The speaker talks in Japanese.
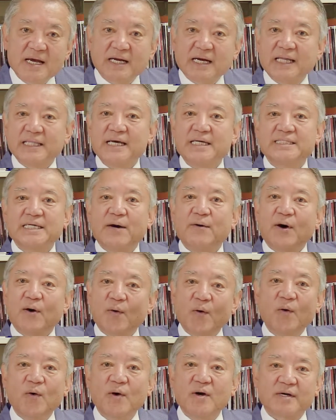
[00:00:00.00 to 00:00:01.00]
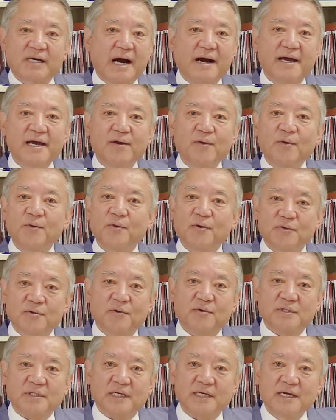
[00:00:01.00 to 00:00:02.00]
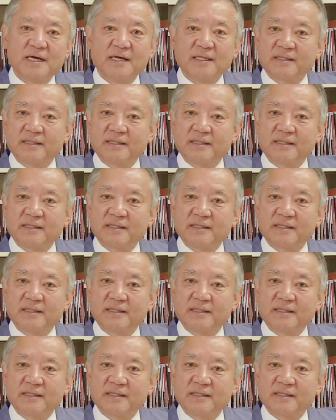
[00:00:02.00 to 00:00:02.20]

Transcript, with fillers: 金沢をかげろうのように